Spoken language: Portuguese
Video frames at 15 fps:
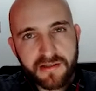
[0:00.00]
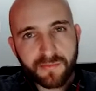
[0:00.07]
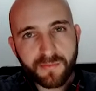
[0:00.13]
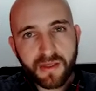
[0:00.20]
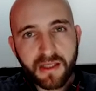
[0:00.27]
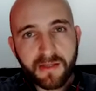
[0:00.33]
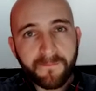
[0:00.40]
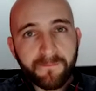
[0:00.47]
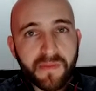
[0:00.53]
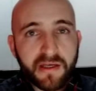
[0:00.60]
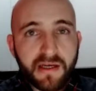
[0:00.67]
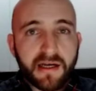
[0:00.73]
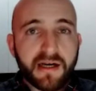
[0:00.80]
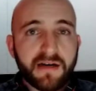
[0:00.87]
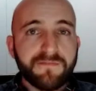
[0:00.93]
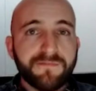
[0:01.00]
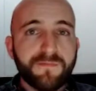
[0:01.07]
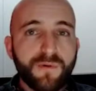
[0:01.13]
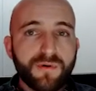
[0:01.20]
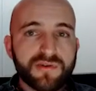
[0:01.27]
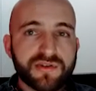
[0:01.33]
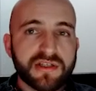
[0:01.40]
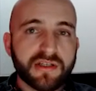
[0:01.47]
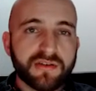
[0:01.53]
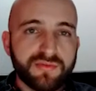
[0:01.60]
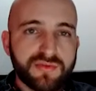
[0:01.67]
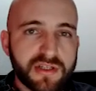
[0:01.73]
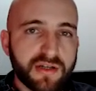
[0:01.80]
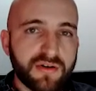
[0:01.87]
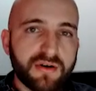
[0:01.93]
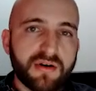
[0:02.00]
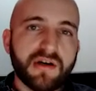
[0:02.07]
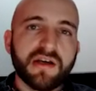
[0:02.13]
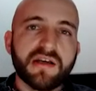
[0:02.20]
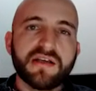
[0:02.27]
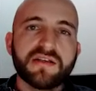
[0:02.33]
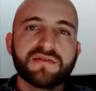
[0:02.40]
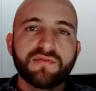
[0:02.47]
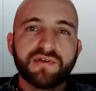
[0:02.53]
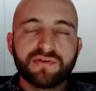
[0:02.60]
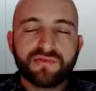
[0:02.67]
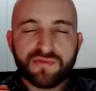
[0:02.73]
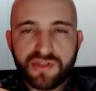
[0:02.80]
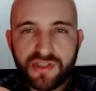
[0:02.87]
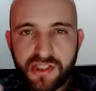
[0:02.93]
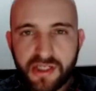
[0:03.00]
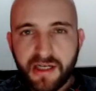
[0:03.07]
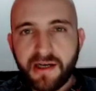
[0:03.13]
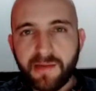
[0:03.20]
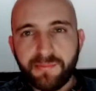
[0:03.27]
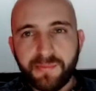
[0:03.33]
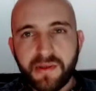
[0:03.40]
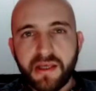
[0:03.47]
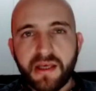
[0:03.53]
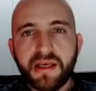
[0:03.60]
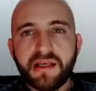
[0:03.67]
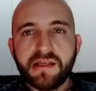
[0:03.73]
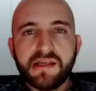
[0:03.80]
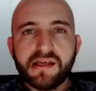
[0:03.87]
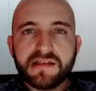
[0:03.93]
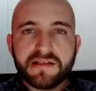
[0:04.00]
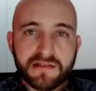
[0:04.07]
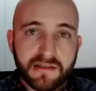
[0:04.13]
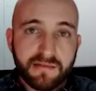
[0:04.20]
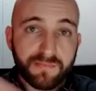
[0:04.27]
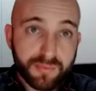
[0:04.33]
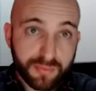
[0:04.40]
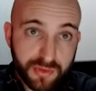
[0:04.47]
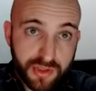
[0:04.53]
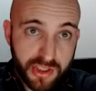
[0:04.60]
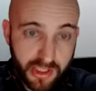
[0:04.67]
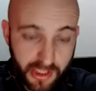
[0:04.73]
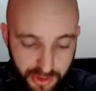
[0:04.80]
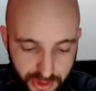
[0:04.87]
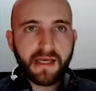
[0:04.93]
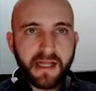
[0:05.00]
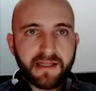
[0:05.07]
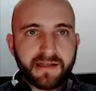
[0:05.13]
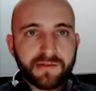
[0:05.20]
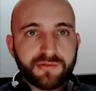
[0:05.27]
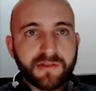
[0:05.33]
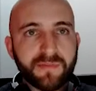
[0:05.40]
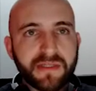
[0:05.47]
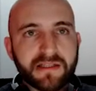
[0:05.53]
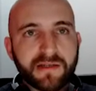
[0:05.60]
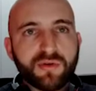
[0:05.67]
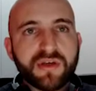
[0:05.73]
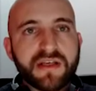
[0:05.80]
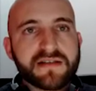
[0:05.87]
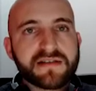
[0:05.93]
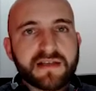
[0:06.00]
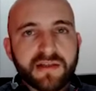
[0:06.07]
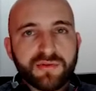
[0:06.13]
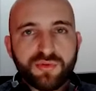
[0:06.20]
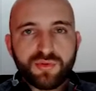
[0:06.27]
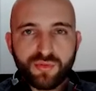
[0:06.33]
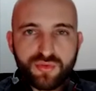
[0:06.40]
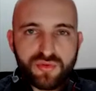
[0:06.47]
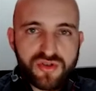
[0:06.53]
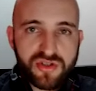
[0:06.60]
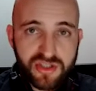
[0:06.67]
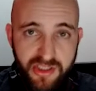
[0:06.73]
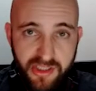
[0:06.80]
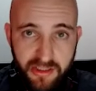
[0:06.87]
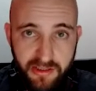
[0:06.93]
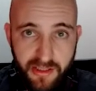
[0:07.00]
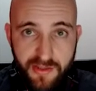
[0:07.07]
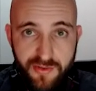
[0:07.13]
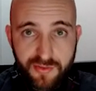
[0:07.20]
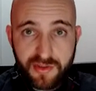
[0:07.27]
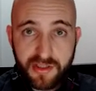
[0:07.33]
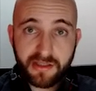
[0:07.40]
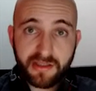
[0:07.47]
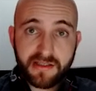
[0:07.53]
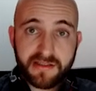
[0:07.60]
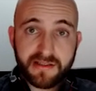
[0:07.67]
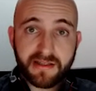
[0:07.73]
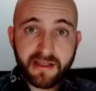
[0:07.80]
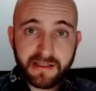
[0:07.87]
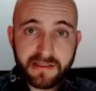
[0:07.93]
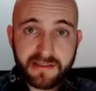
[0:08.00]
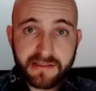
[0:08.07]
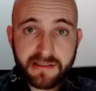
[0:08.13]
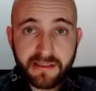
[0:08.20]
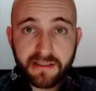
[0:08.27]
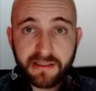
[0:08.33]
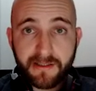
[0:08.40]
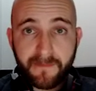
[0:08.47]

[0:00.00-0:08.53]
também, a força dos heróis, quanto de HP e assim por diante. É legal também estar tá conhecendo os itens, os itens das